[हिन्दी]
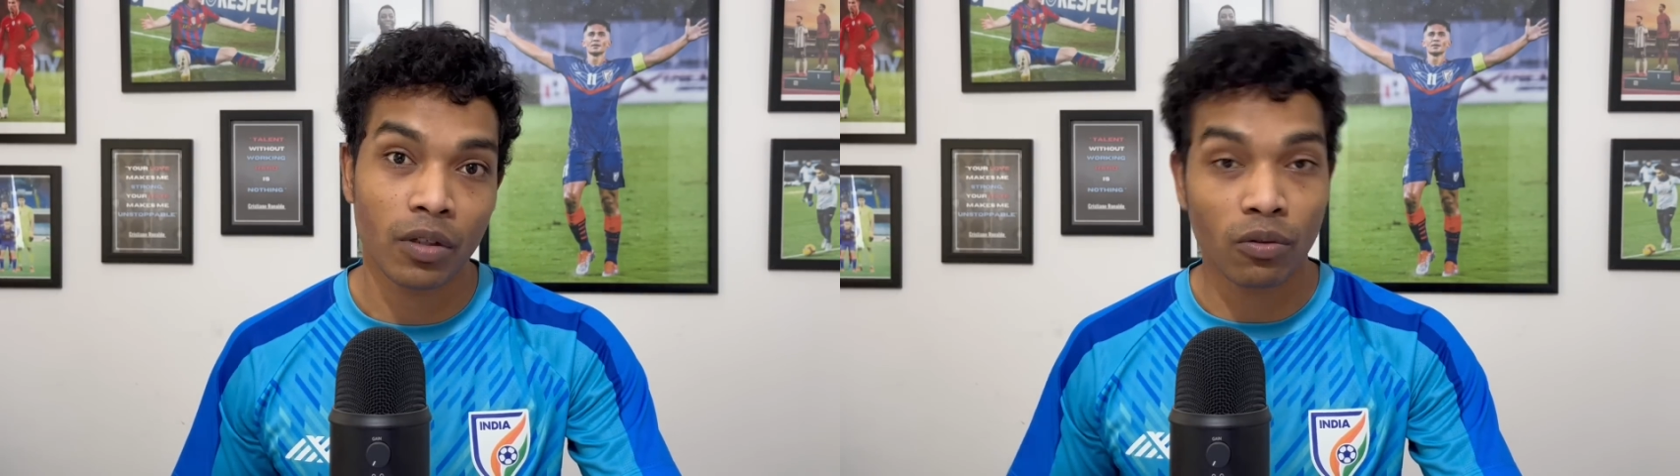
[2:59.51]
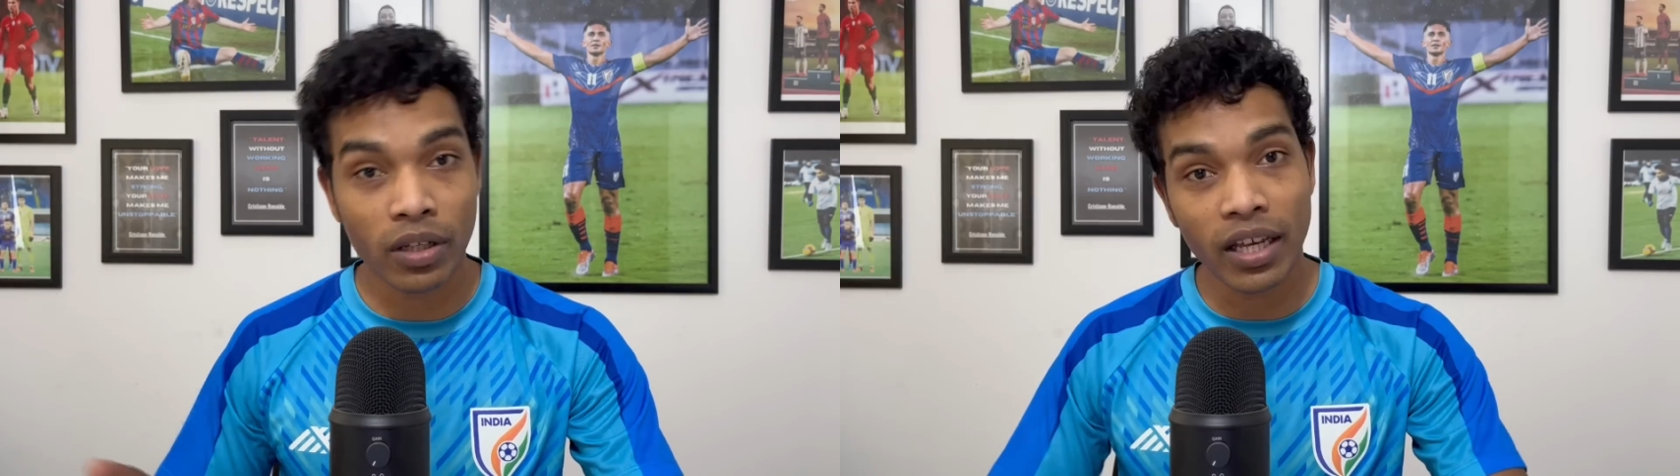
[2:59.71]

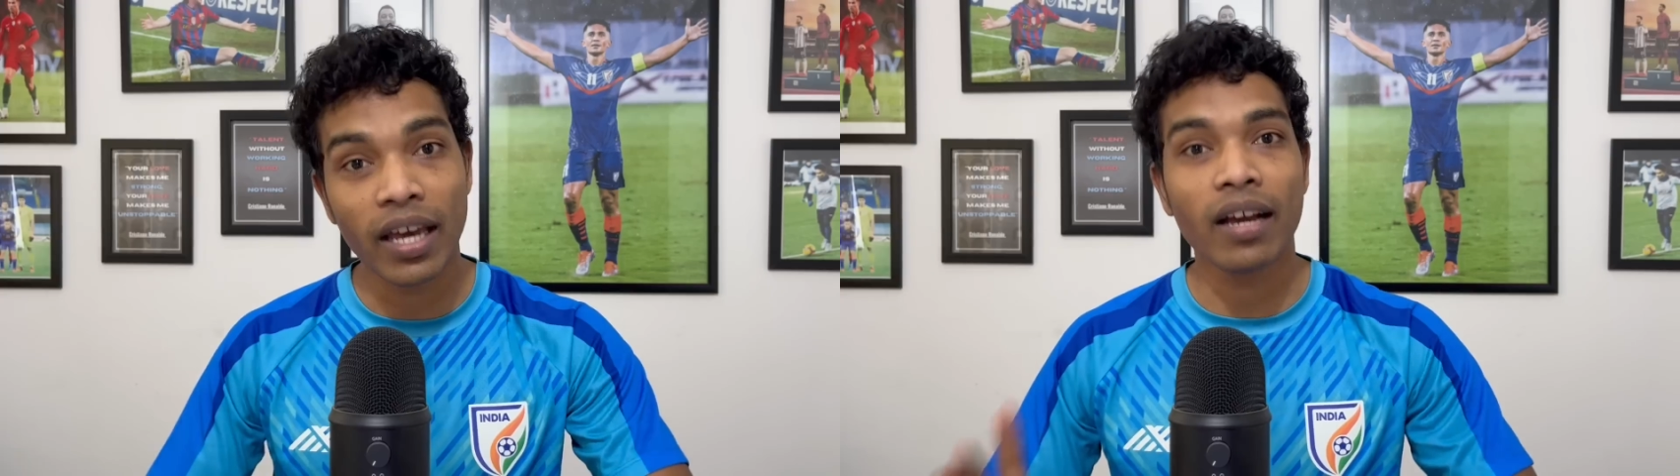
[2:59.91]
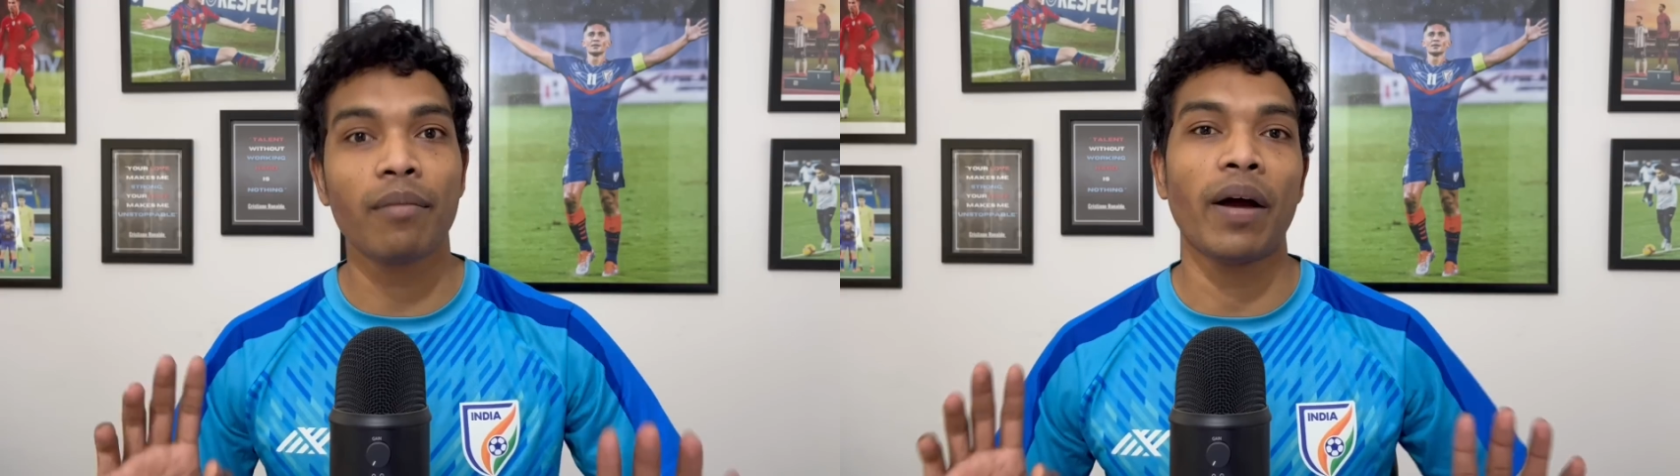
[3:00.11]
तो ये
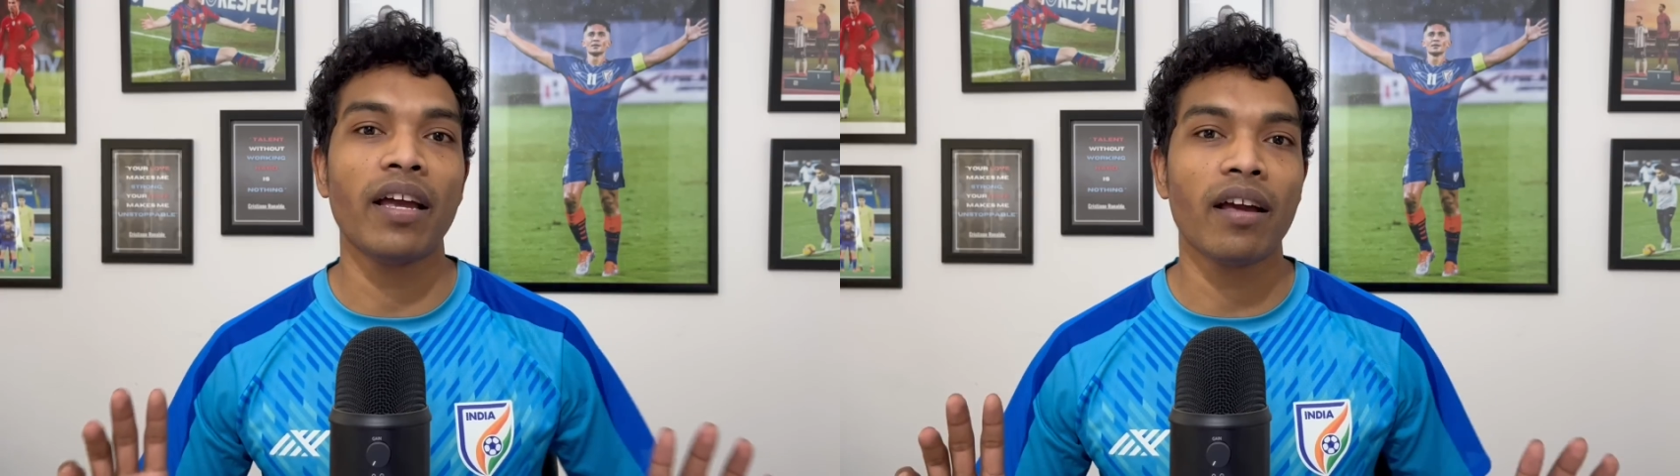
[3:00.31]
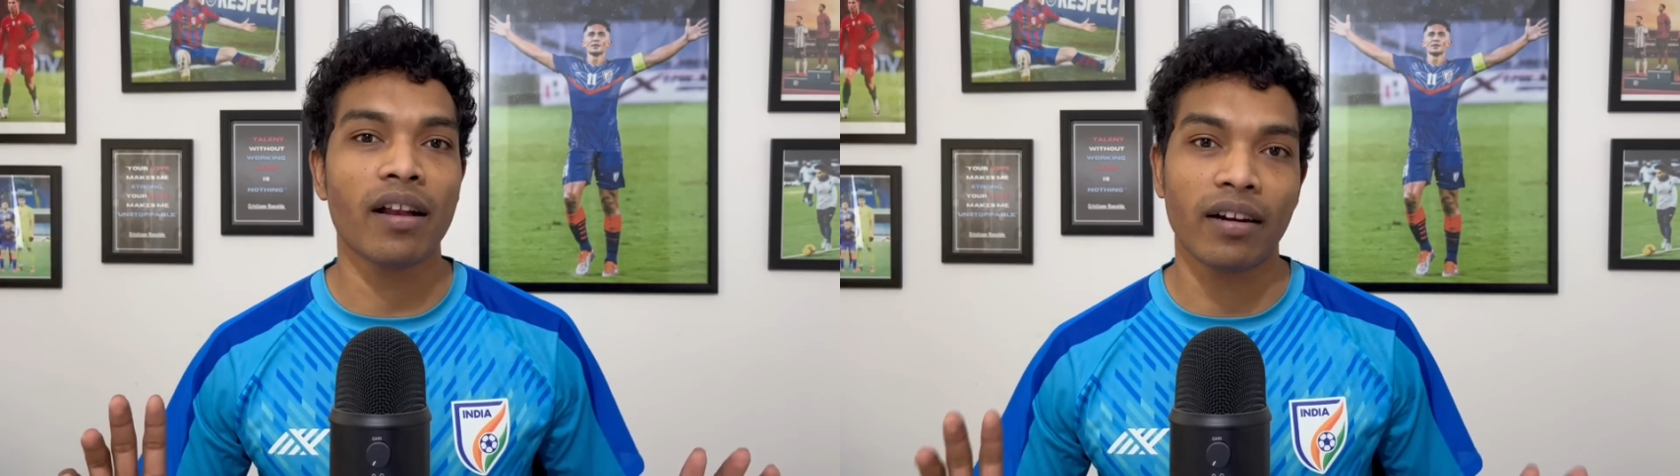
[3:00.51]
एक
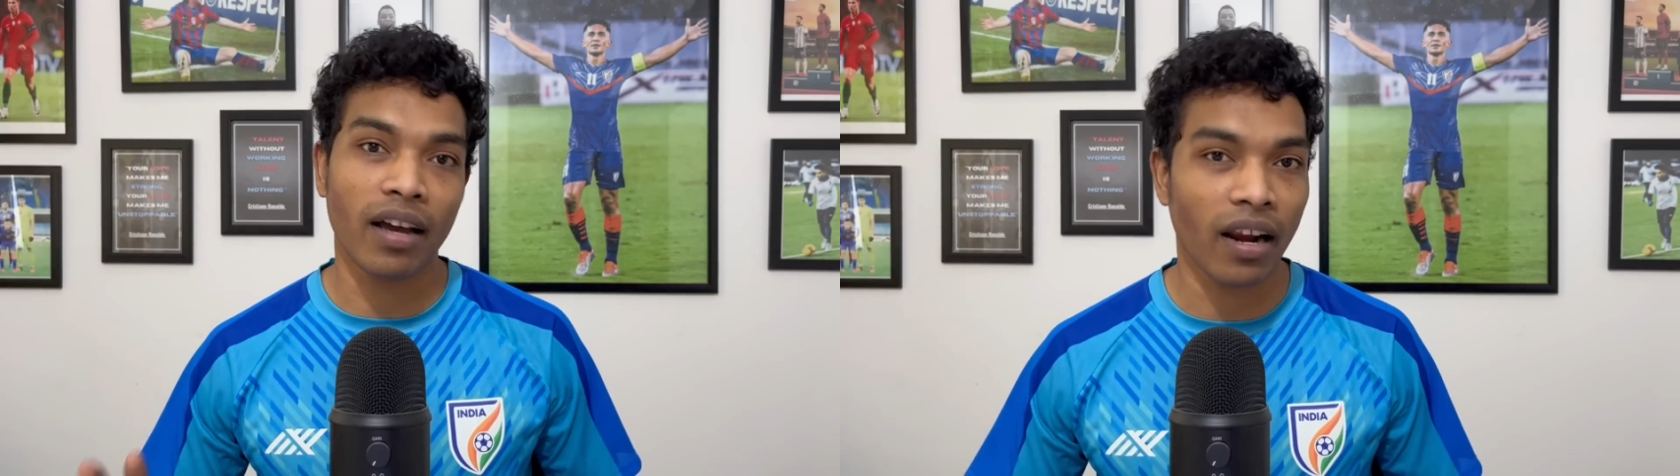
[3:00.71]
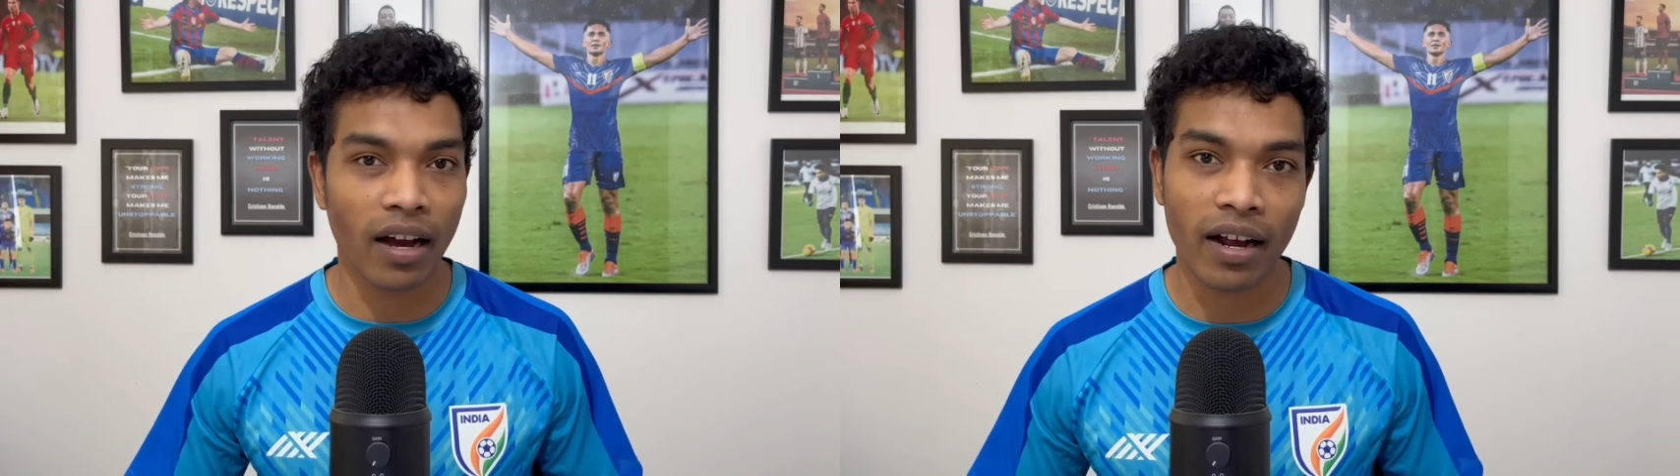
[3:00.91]
भैया
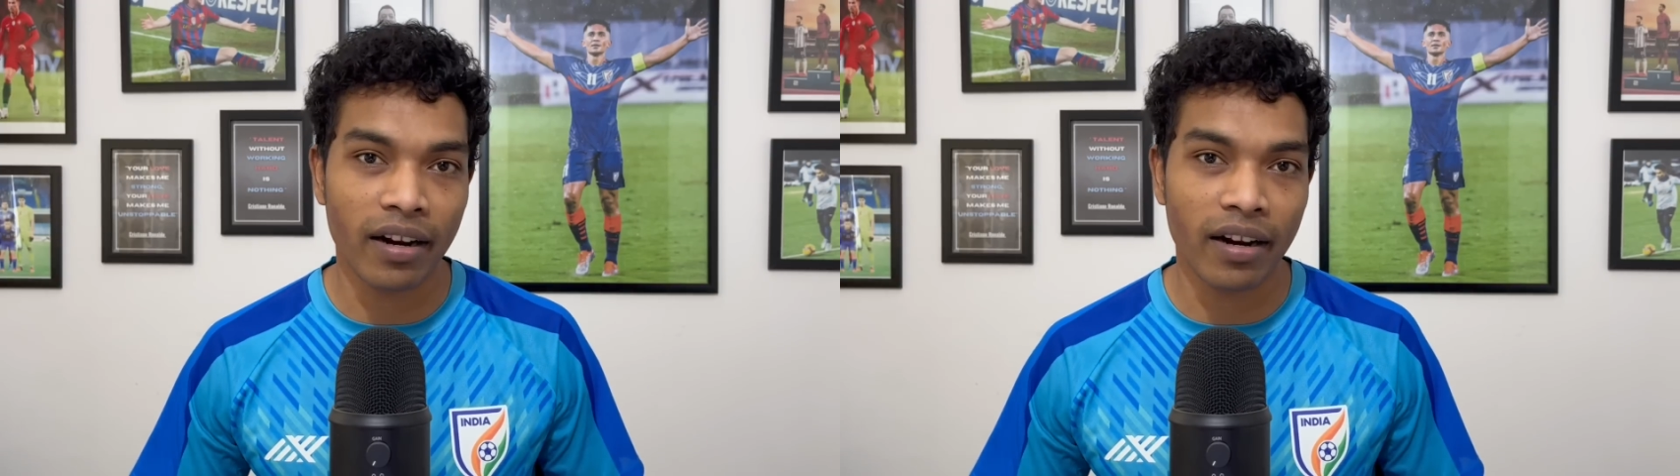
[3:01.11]
झटका लगा